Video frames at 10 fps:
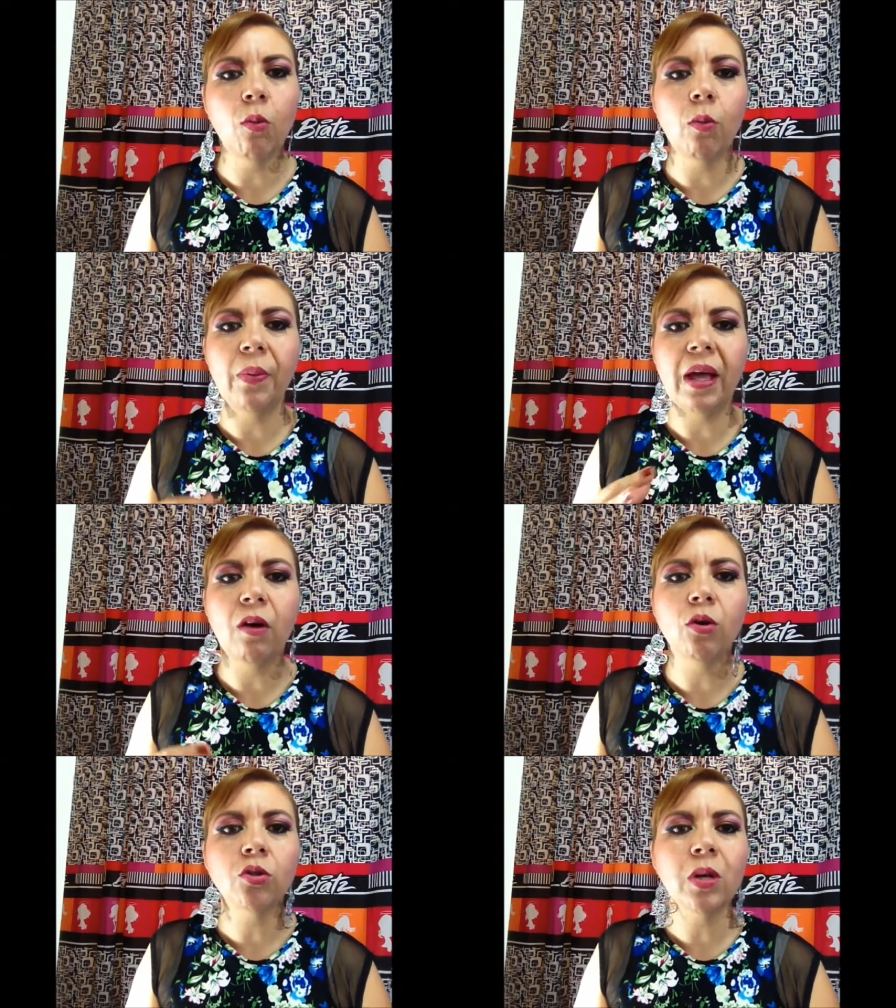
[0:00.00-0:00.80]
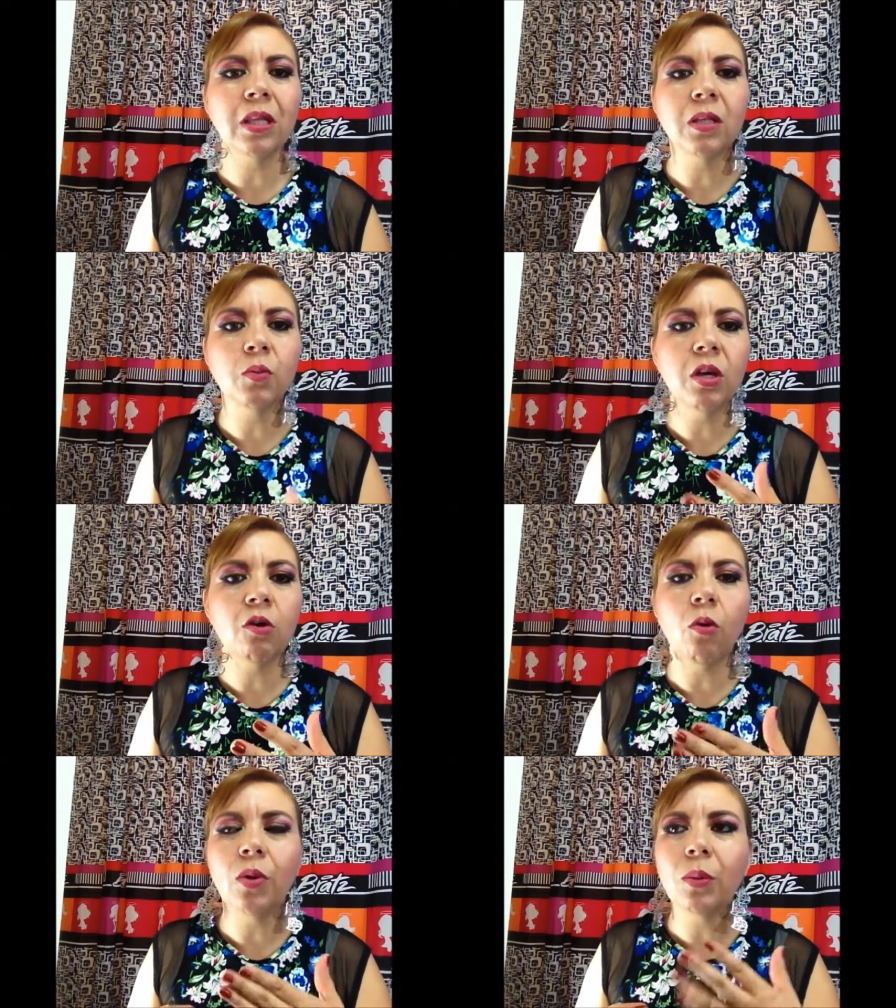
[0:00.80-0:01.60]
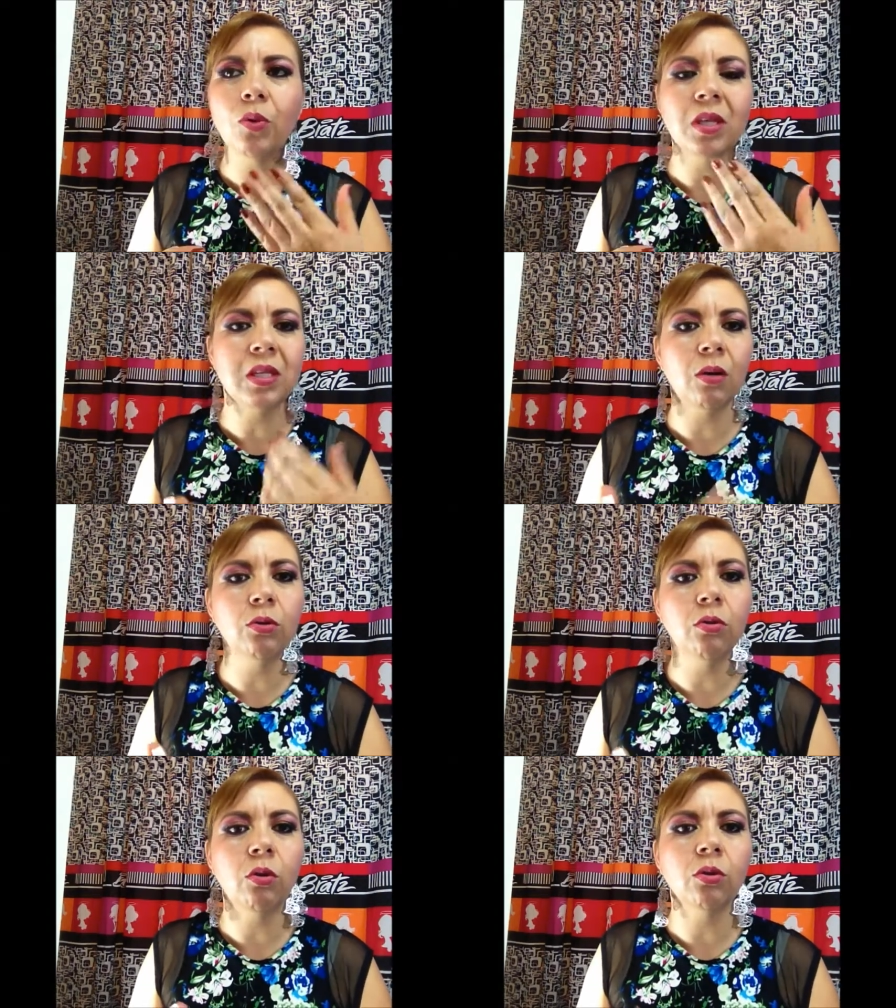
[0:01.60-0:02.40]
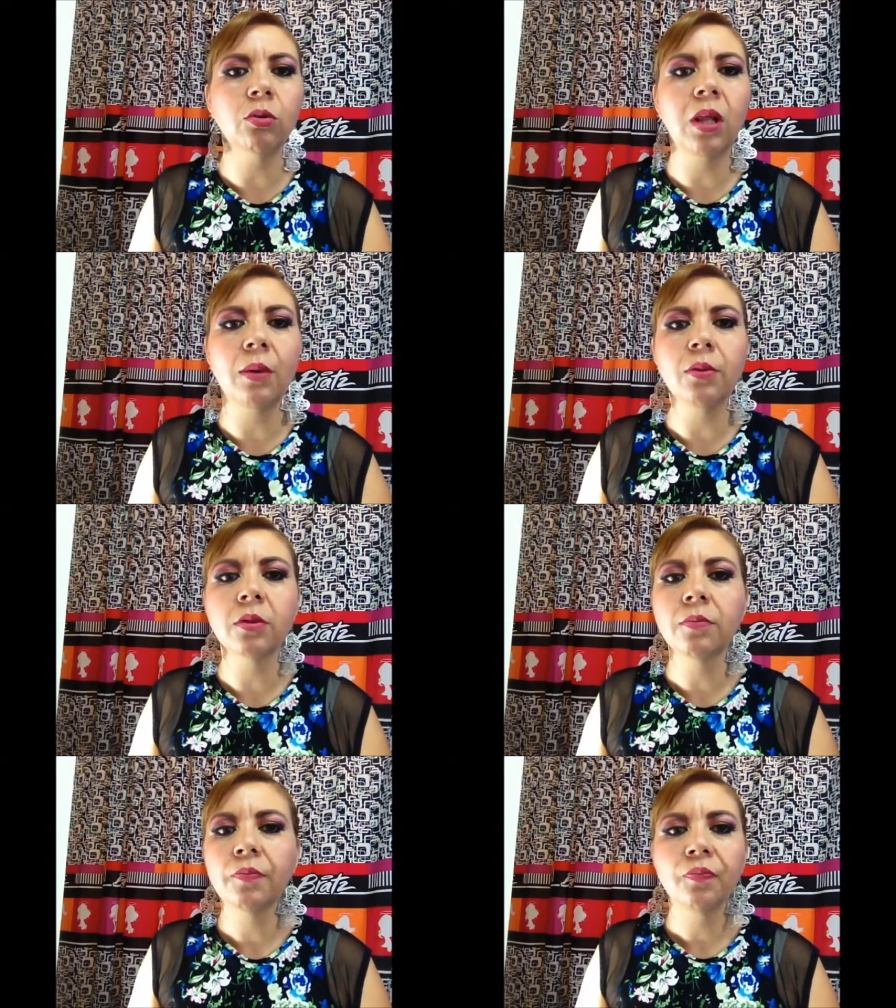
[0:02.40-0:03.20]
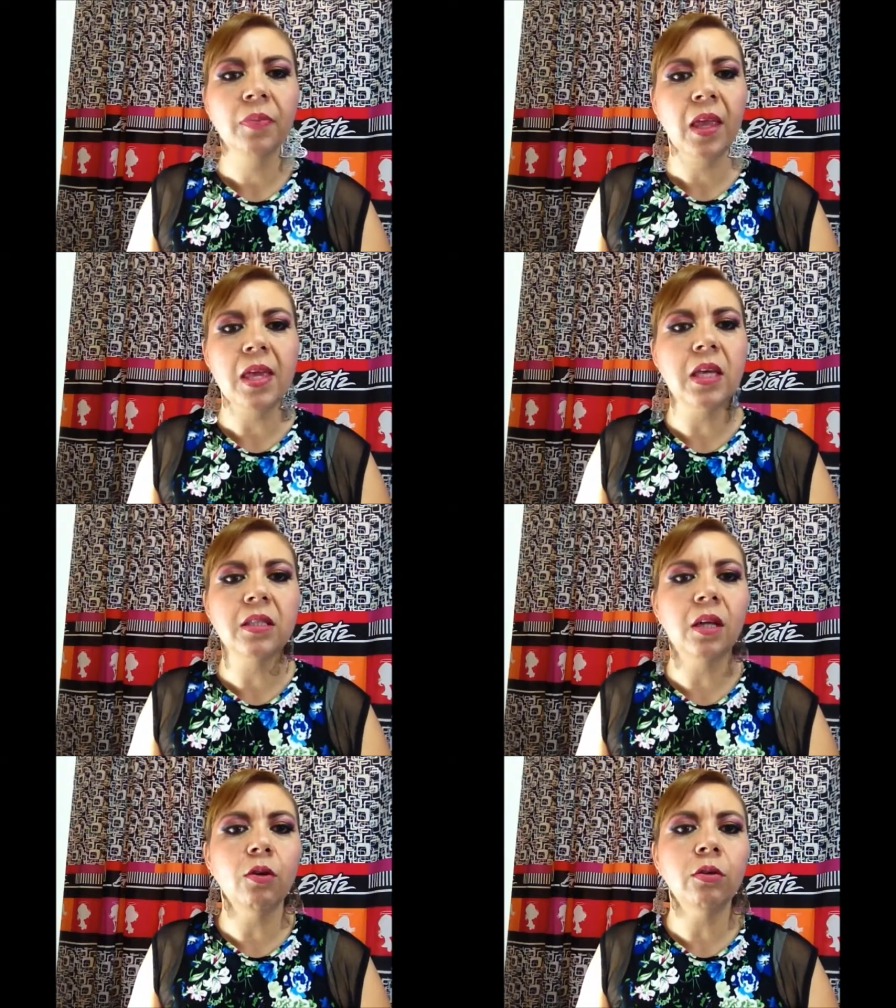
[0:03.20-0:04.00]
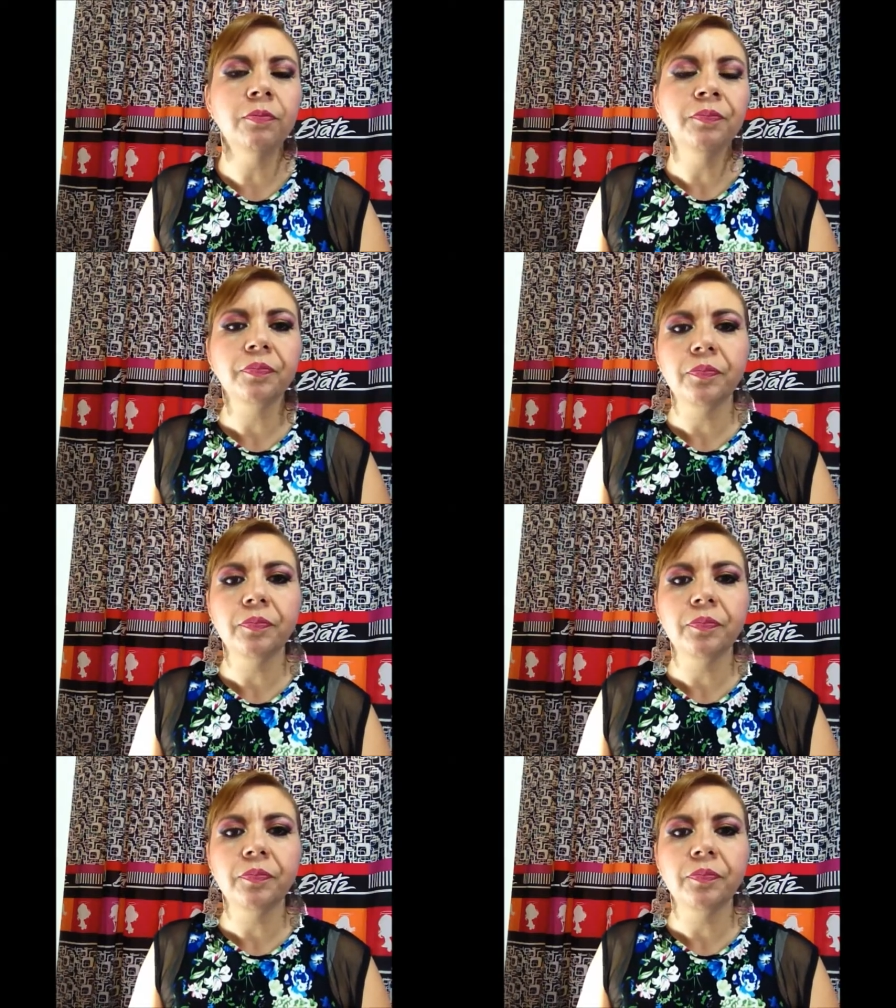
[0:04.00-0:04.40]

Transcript: como pegajoso y andas muy incómoda, muy disgusto con tus labios. Y este no.